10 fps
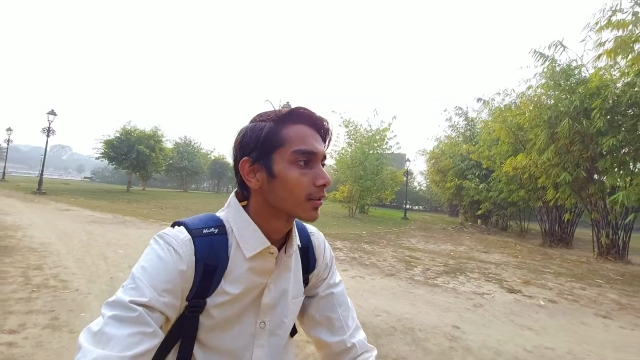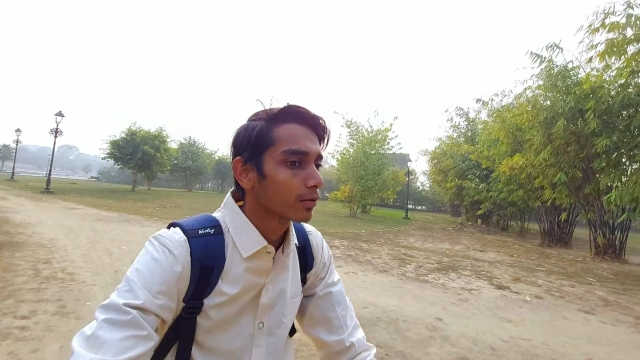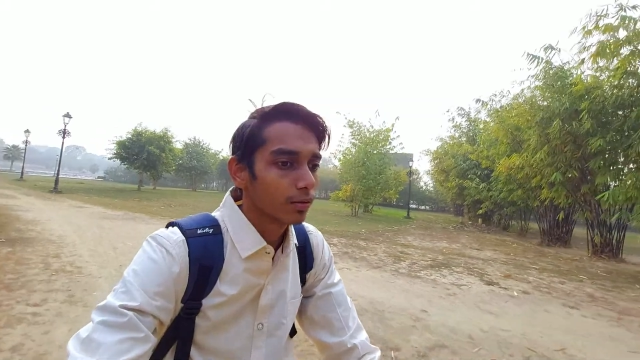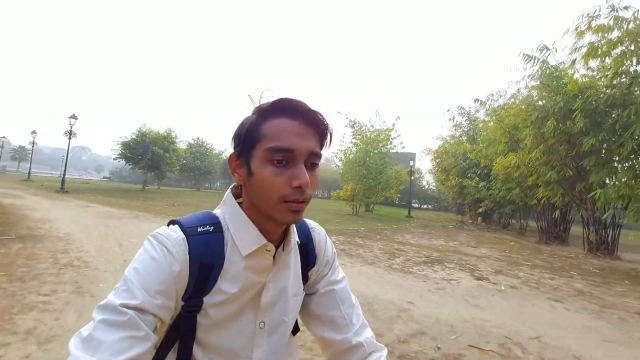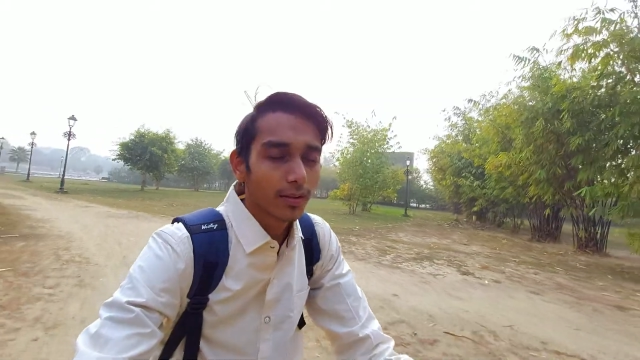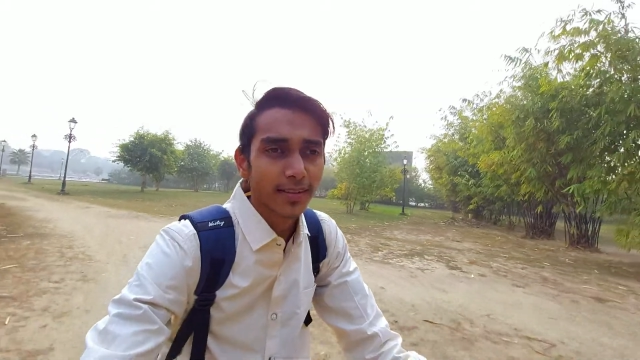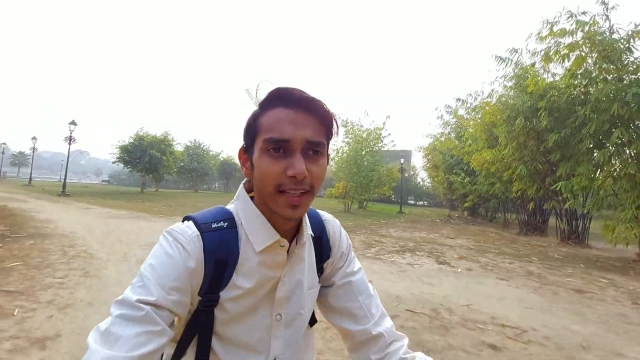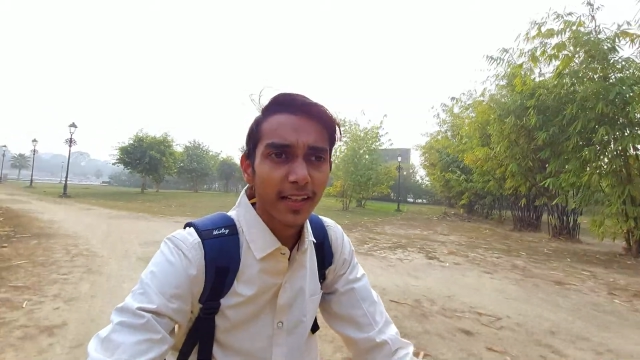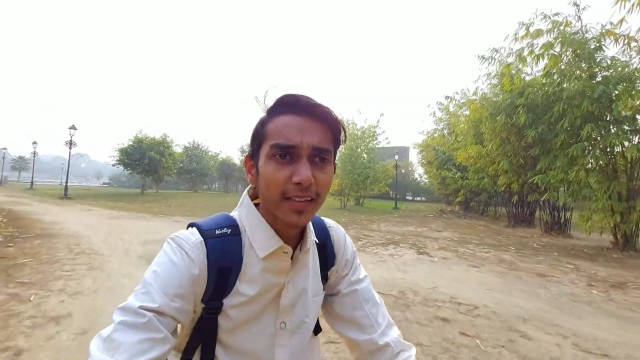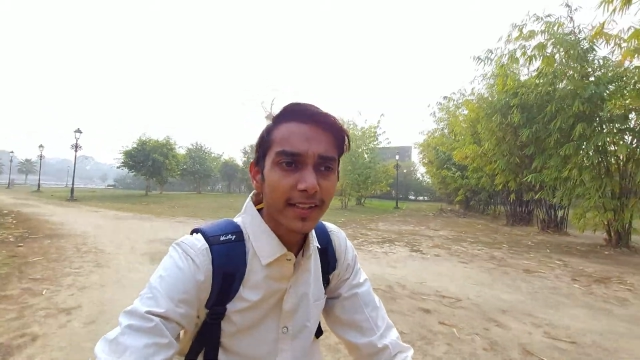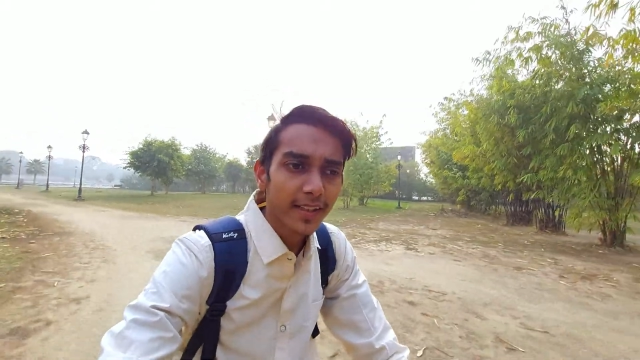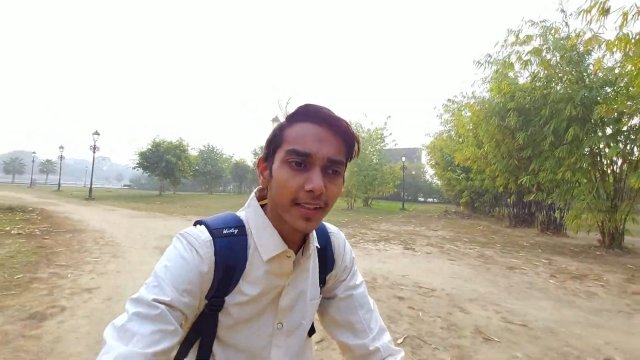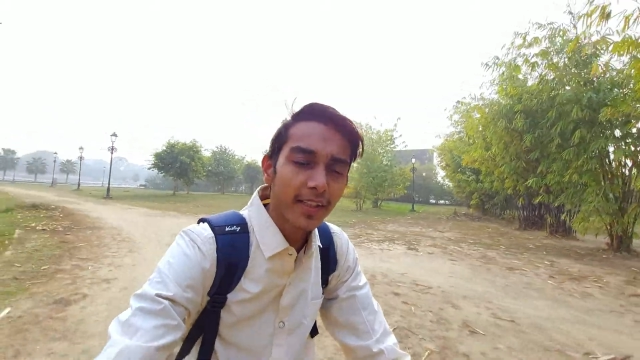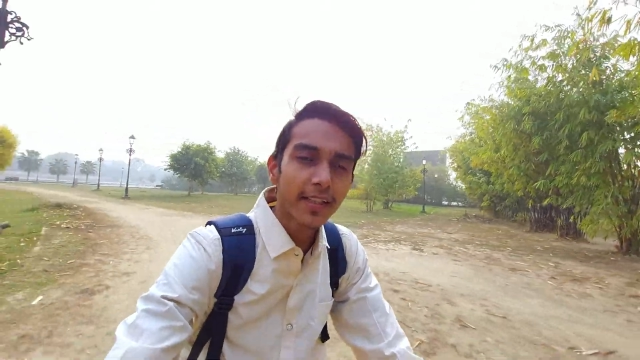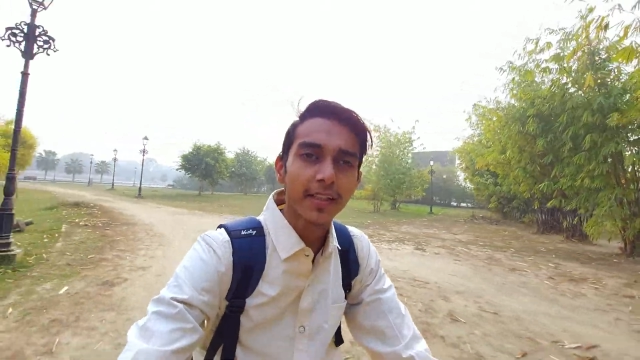तो साइकिल देने के
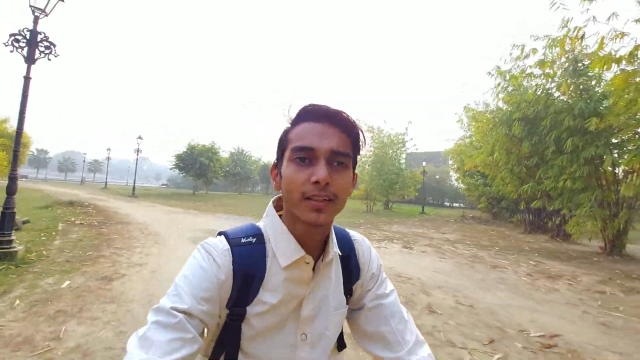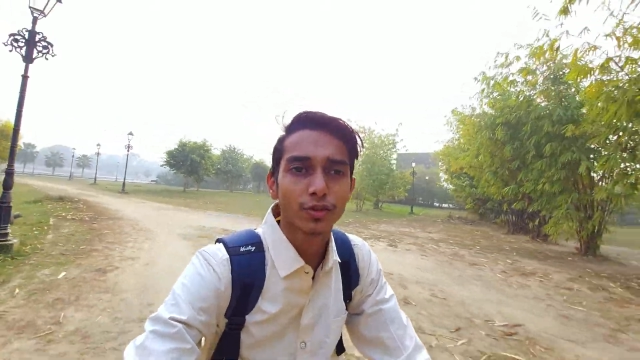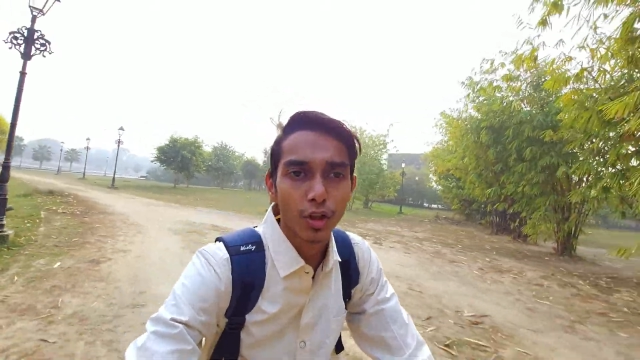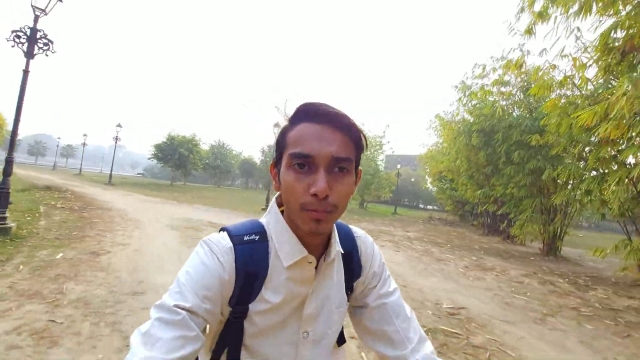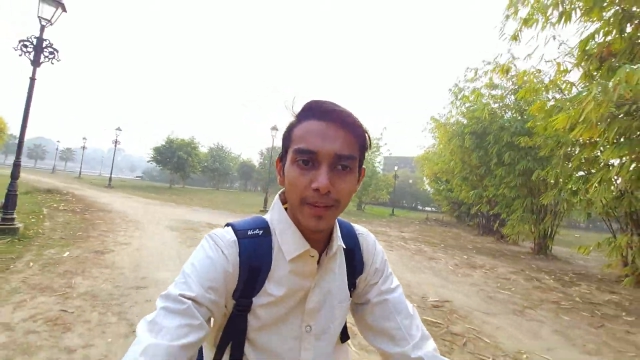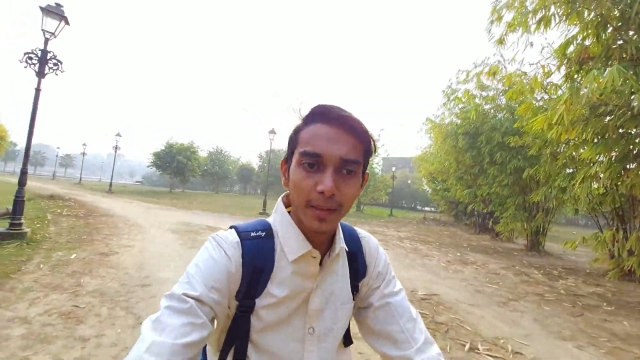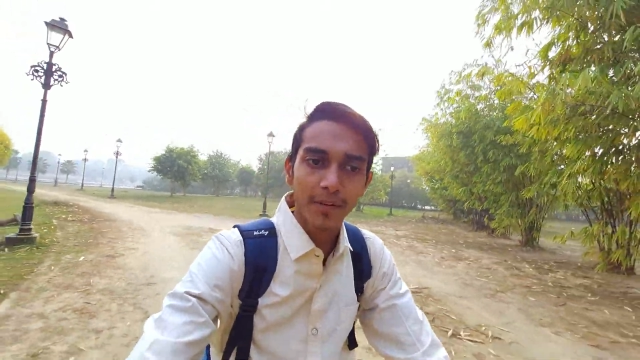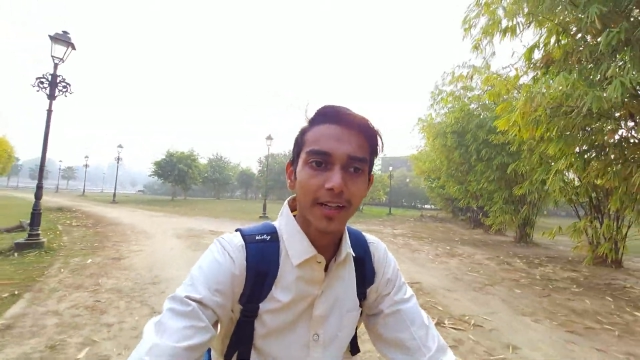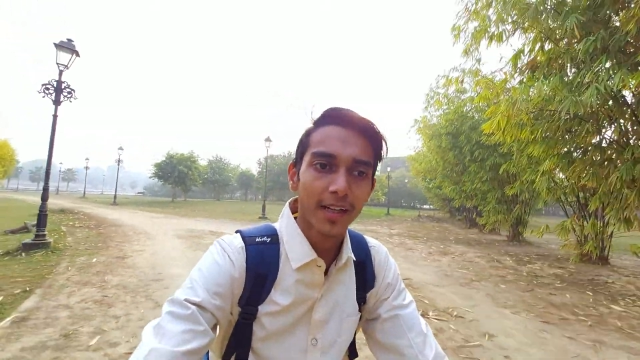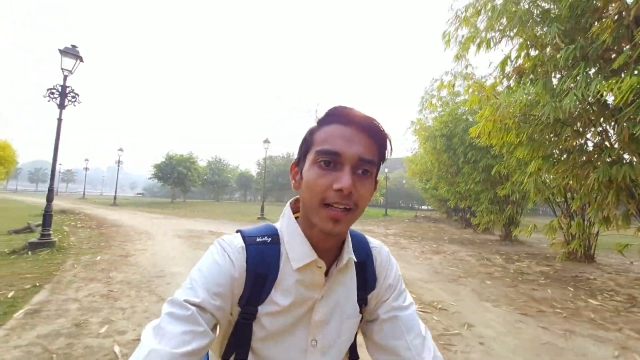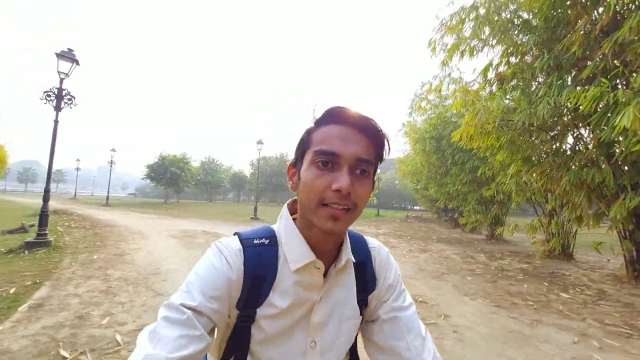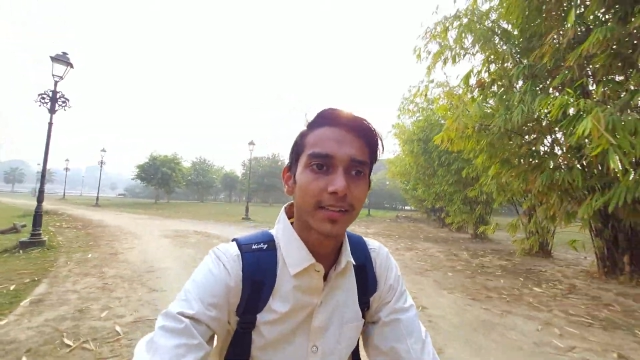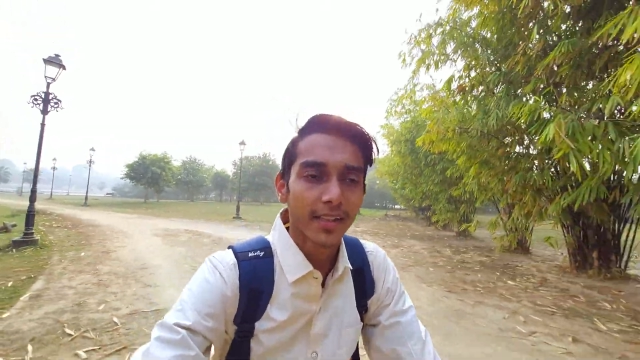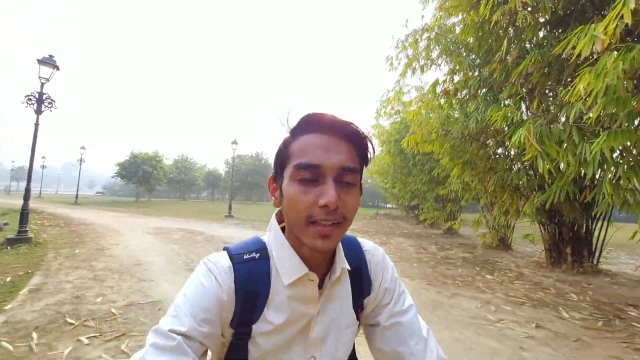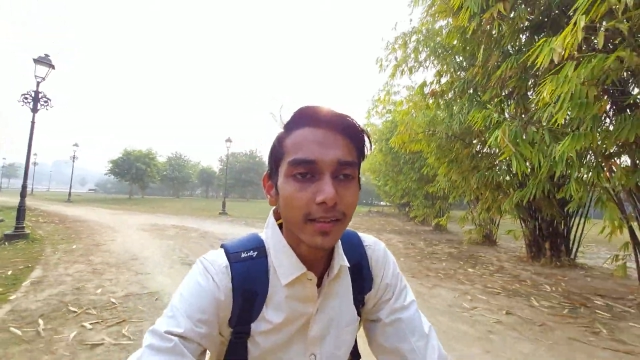लिए ये सौ रुपये जमा करा
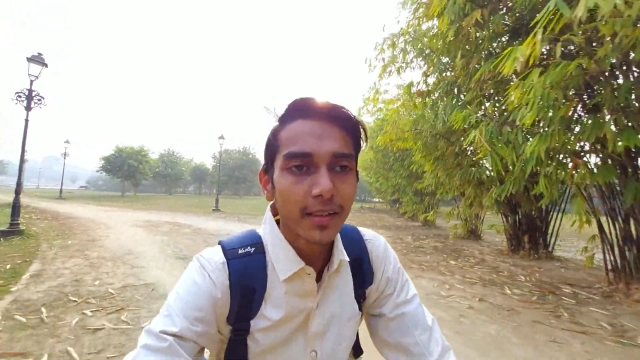लेते हैं